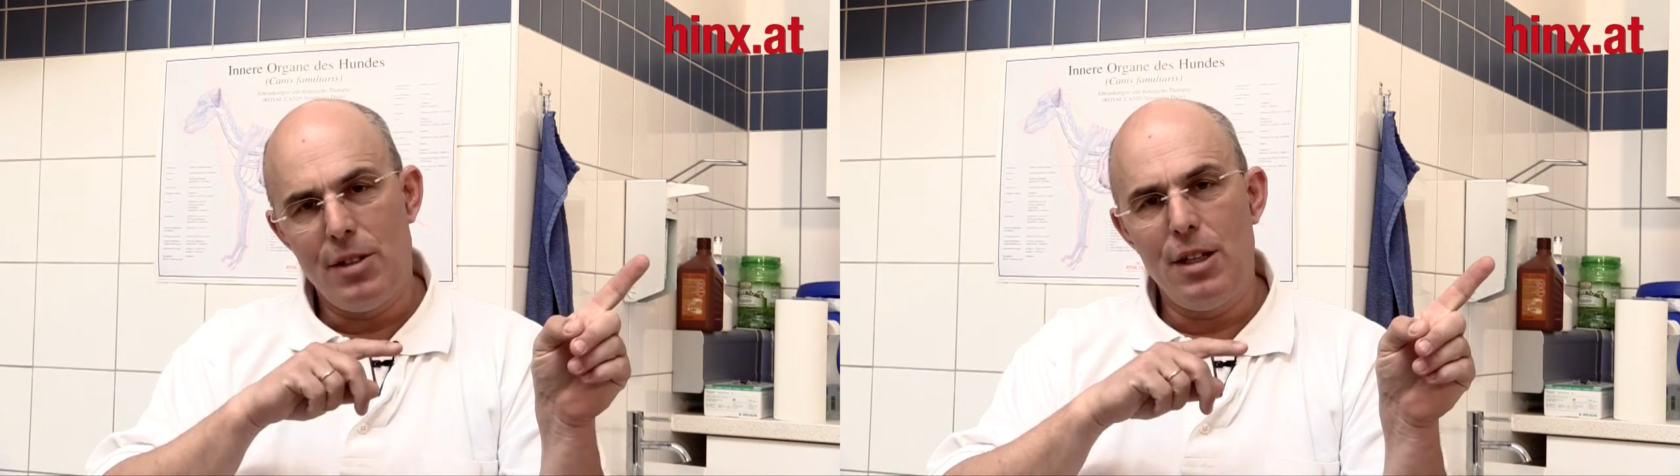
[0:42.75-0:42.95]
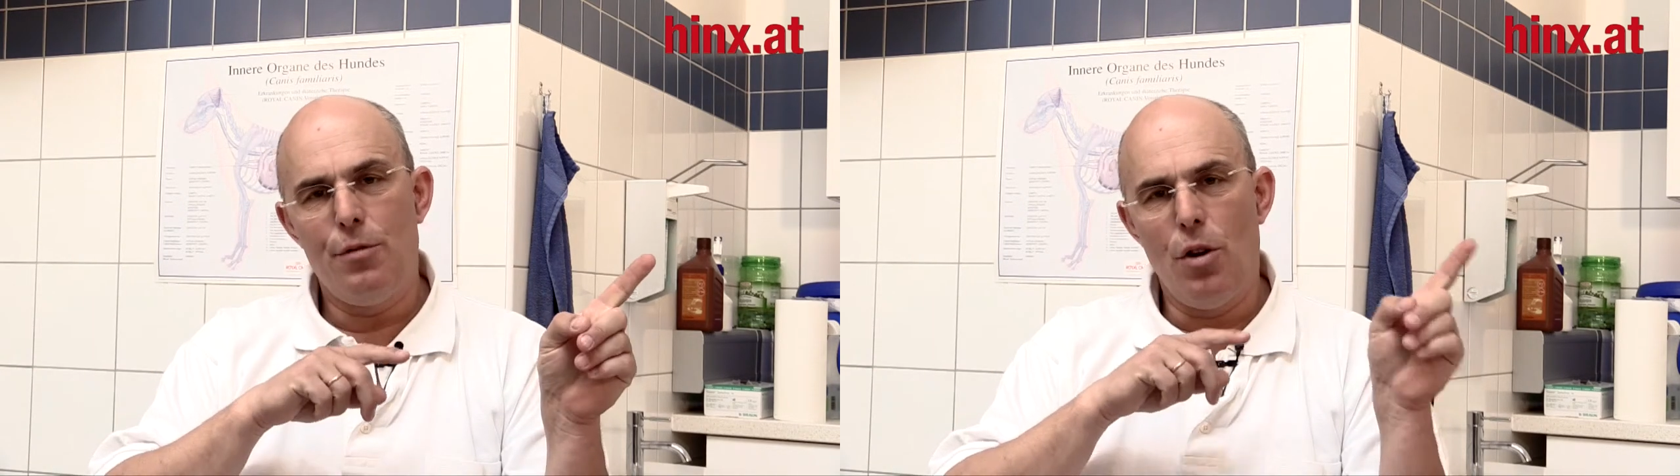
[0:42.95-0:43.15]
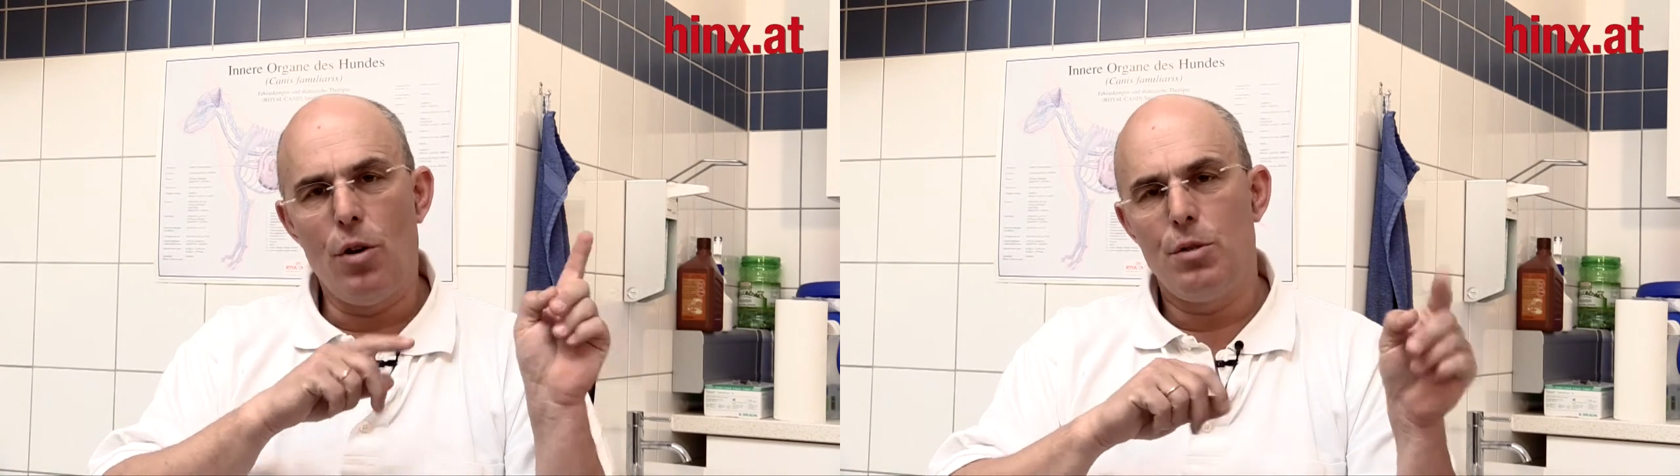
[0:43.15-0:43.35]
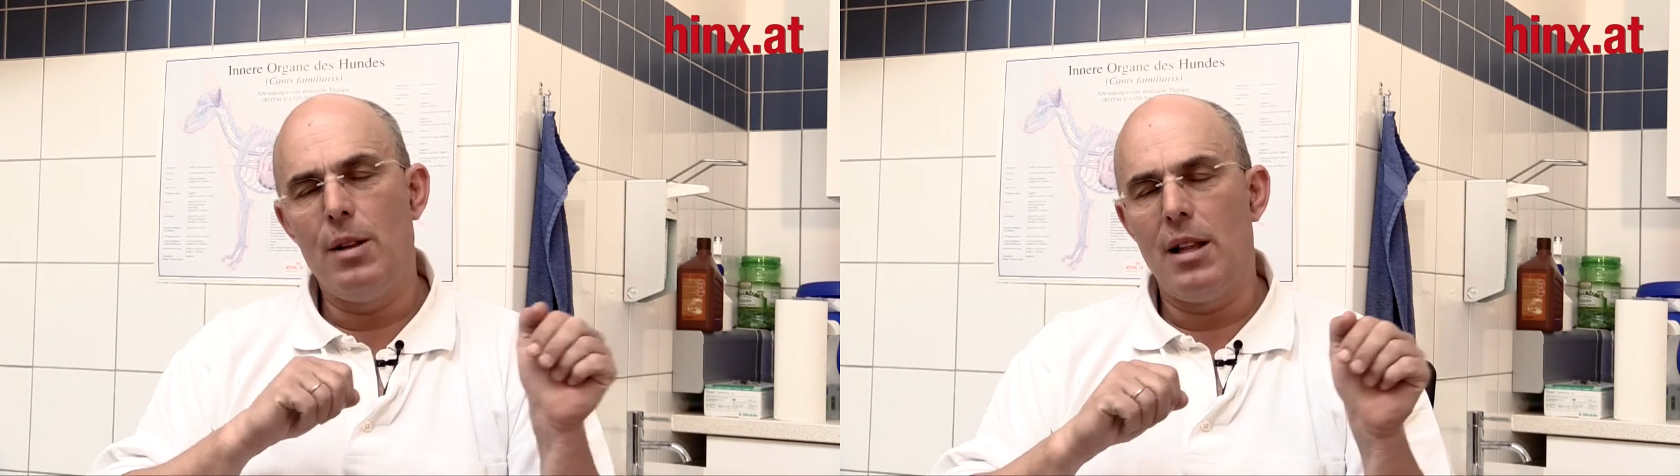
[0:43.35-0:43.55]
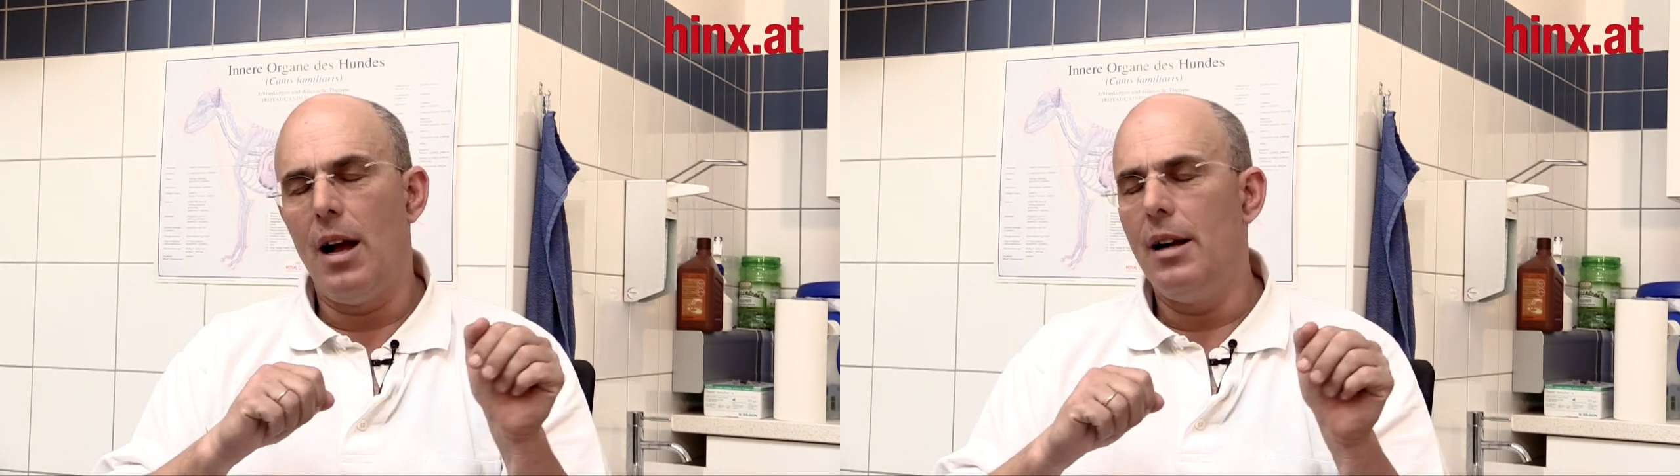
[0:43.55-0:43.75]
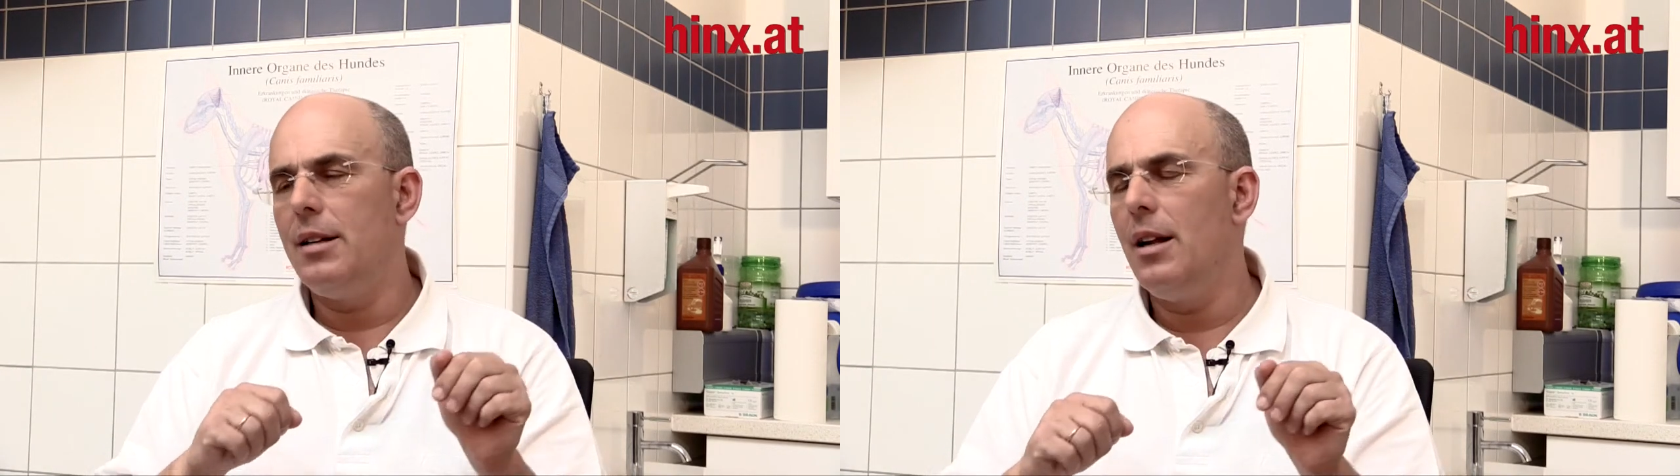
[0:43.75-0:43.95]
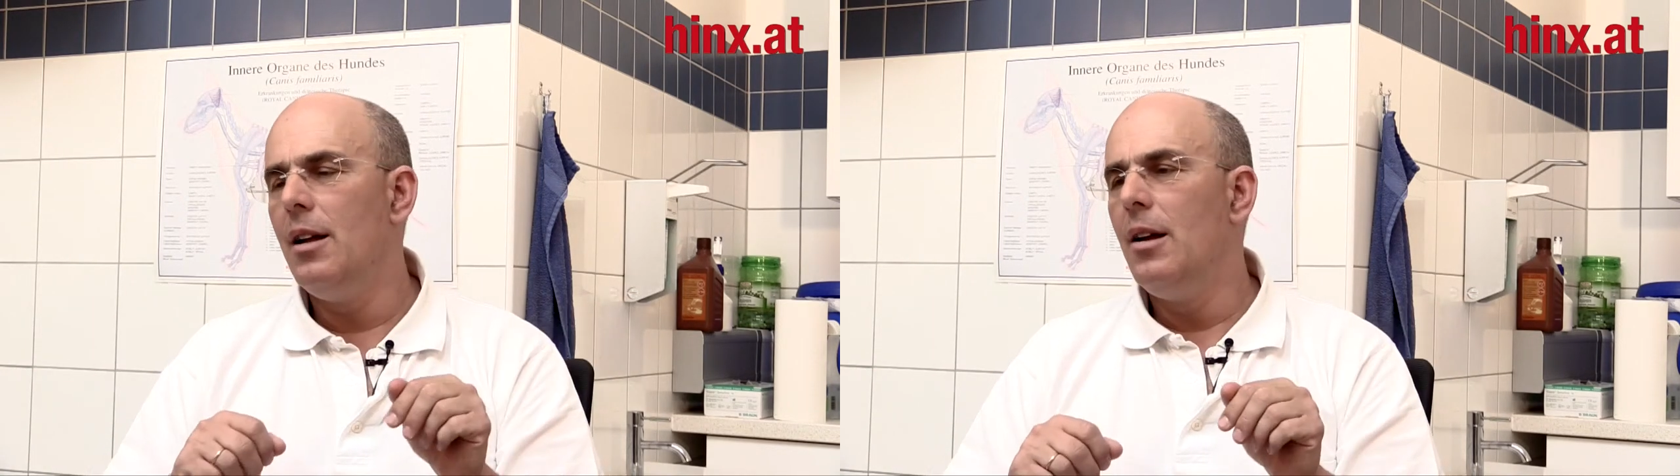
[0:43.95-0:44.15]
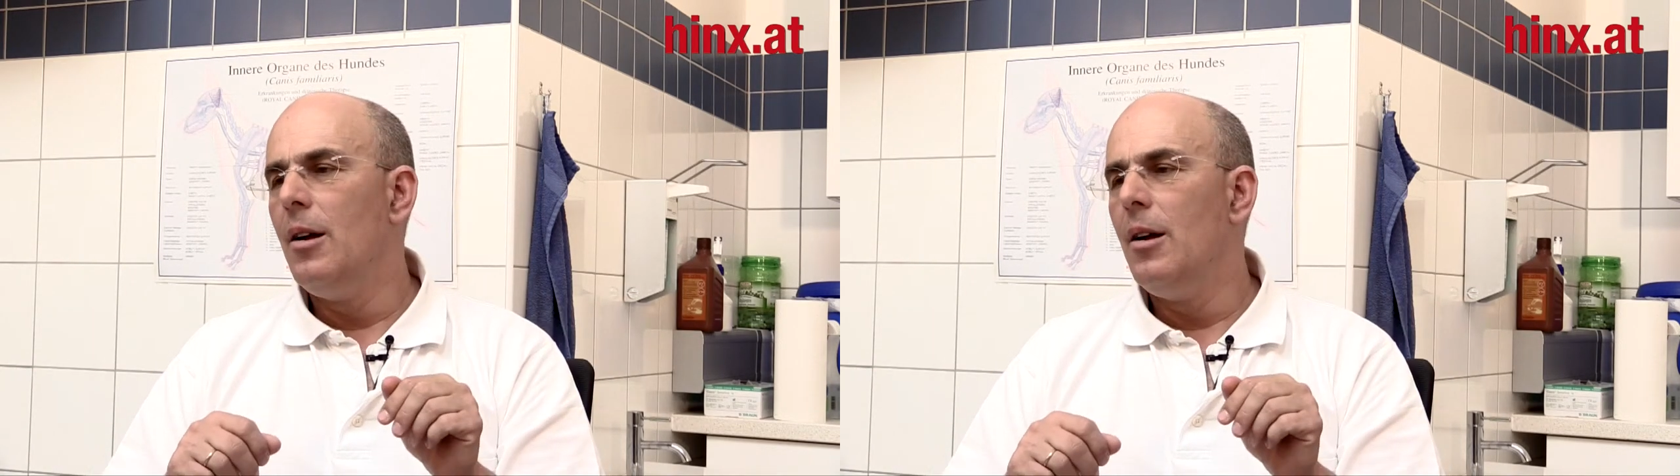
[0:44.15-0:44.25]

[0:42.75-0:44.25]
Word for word: was ich für Hausmittel halte,